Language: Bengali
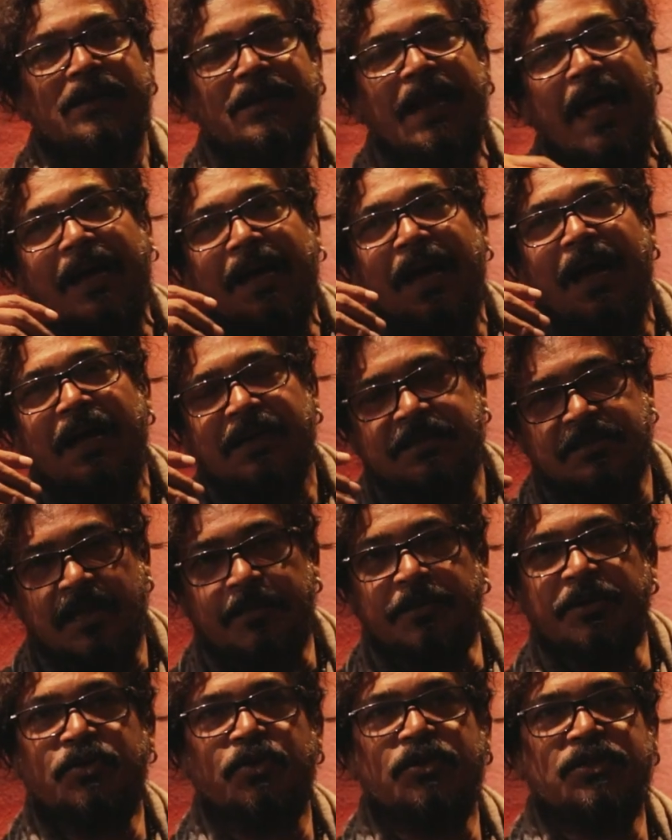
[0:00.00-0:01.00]
ঢাকা আর্ট
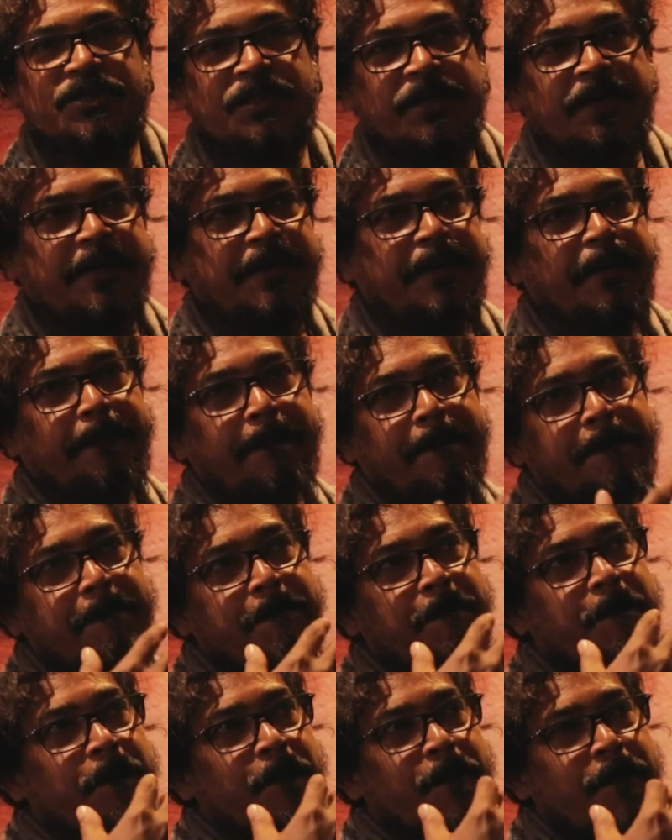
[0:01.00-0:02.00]
সামিট হচ্ছে
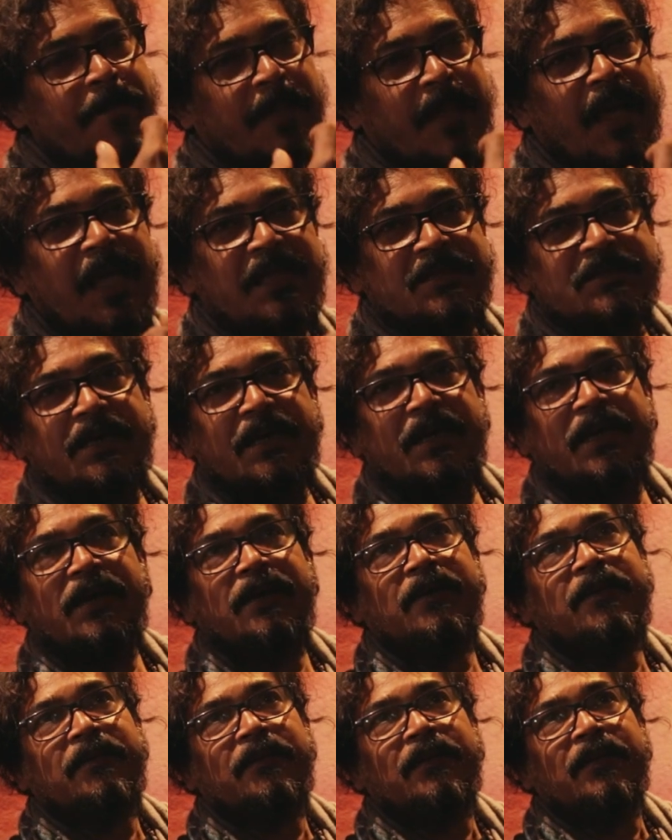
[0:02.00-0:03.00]
আজকে
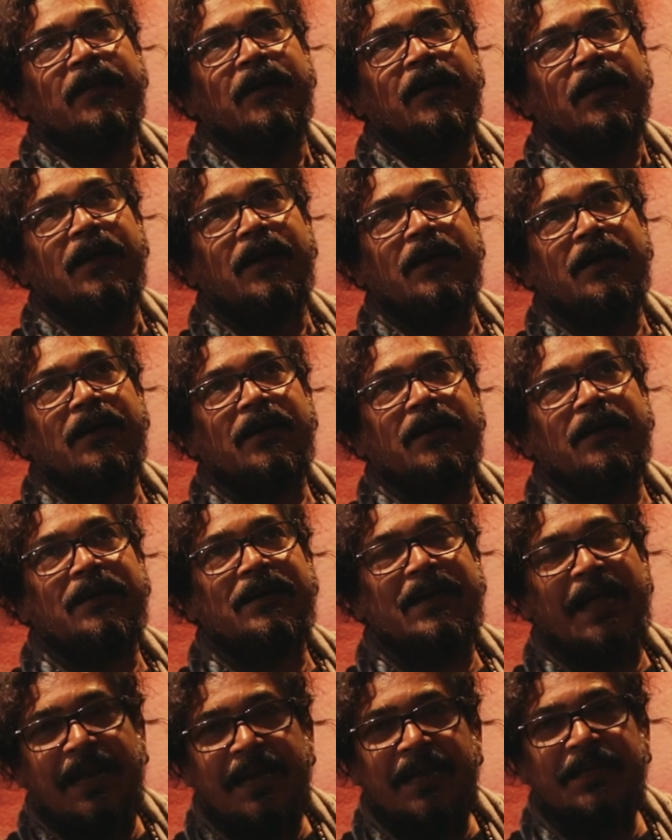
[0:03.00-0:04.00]

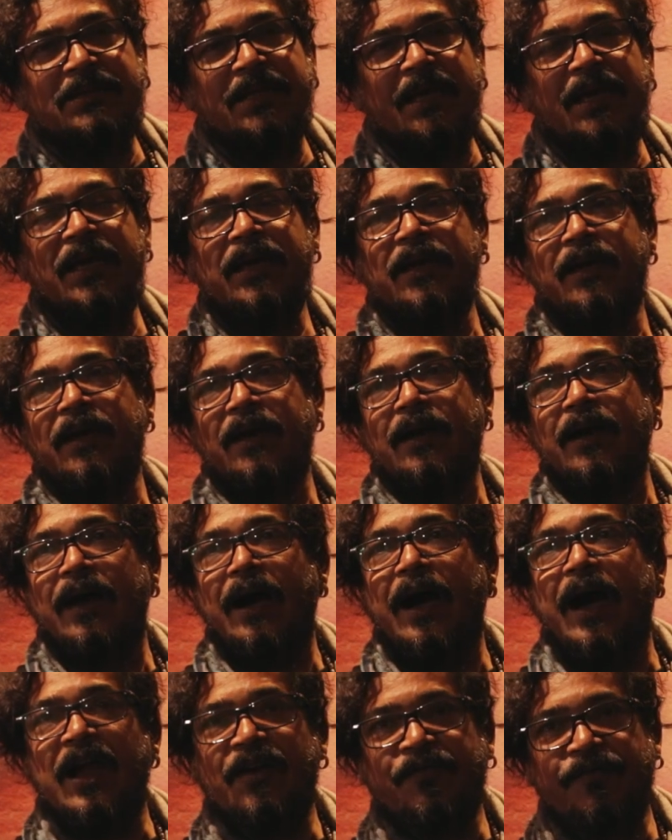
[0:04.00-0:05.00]
দিল্লিতে
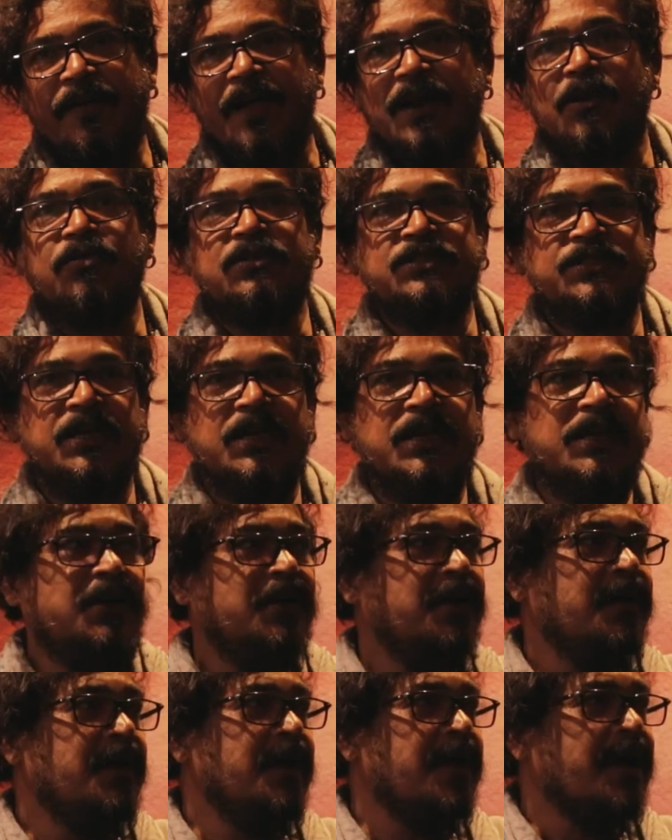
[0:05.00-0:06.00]
আর্ট ফেয়ার হচ্ছে
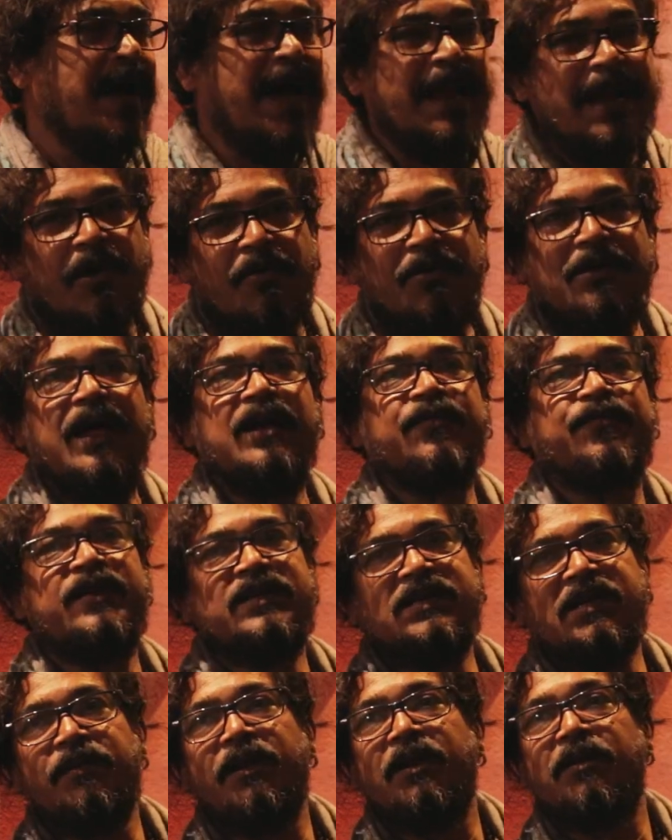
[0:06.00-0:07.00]
কালাঘোড়া আর্ট
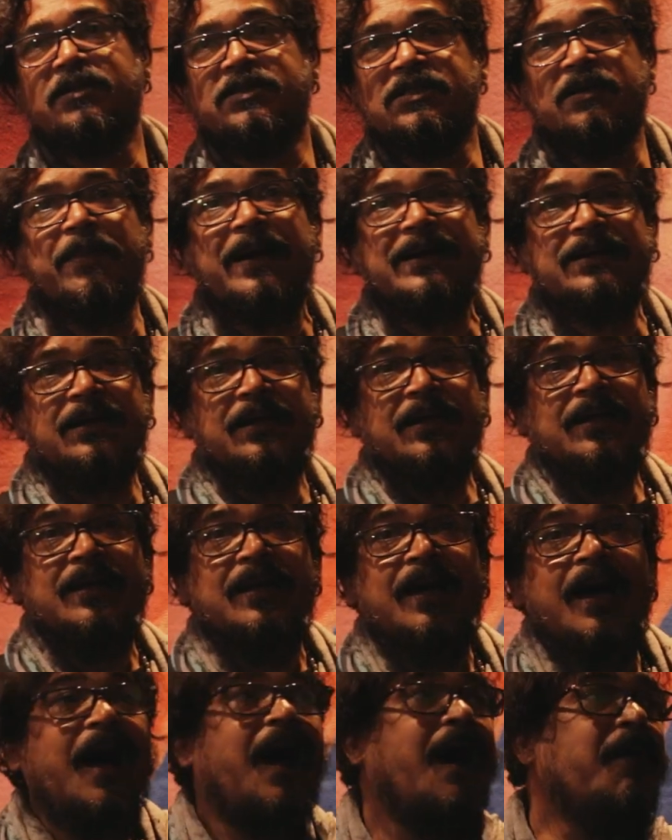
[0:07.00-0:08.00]
ফেস্টিভ্যাল হচ্ছে বাট
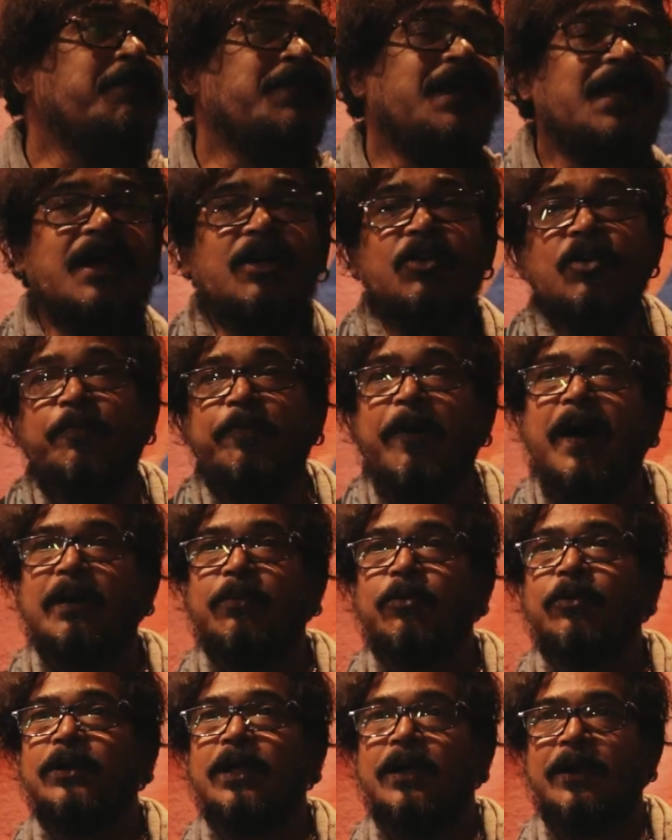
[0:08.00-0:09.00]
আমরা কেন
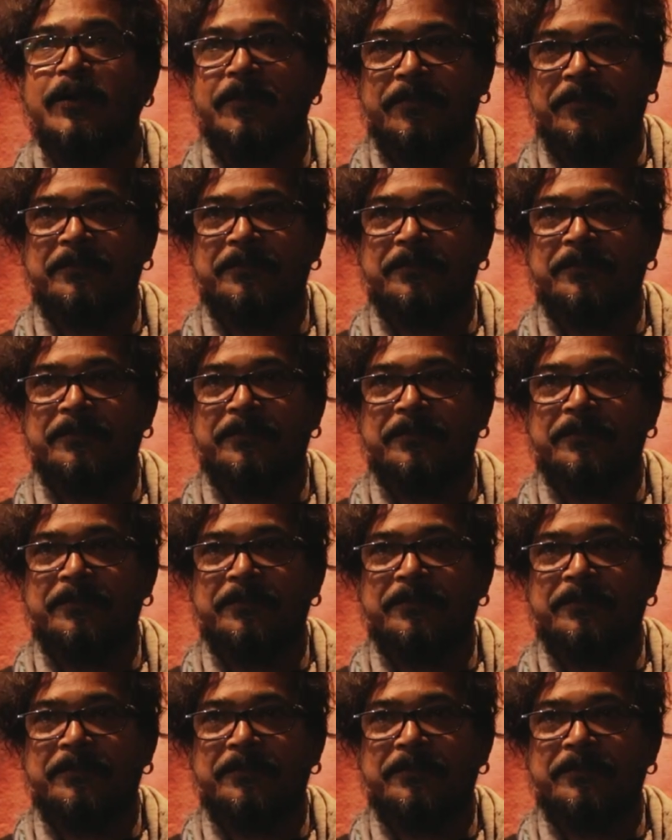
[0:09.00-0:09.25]
পারবো না